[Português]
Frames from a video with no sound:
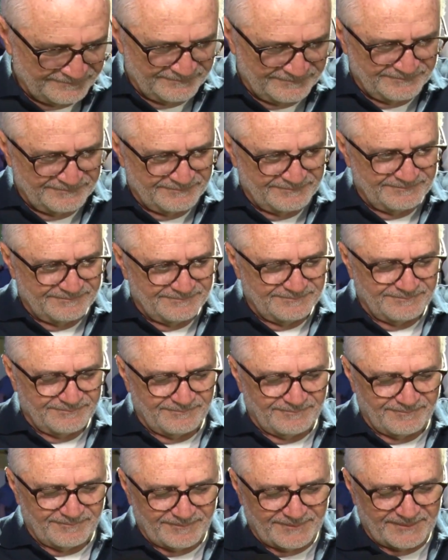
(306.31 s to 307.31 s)
Qual que é a
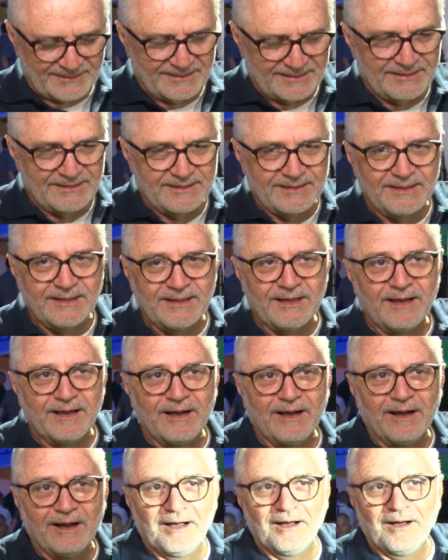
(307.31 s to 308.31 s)
sensação?
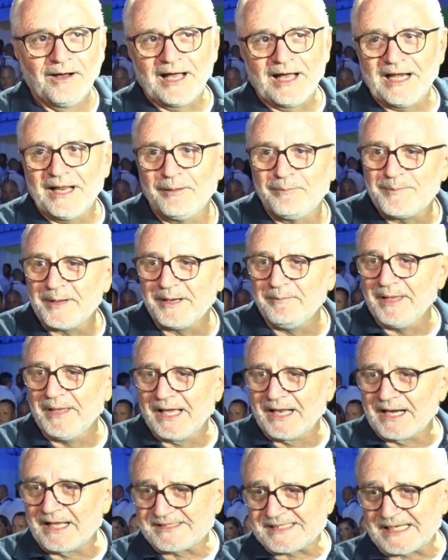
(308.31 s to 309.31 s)
Olha,
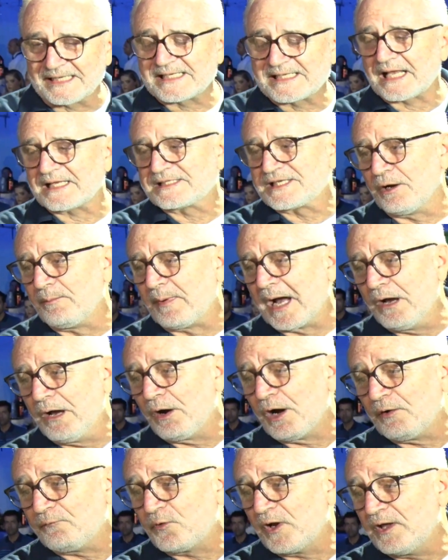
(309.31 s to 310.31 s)
primeira sensação
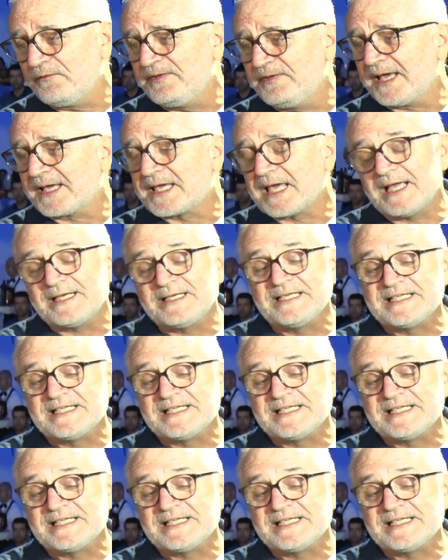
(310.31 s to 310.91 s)
maior foi ver que a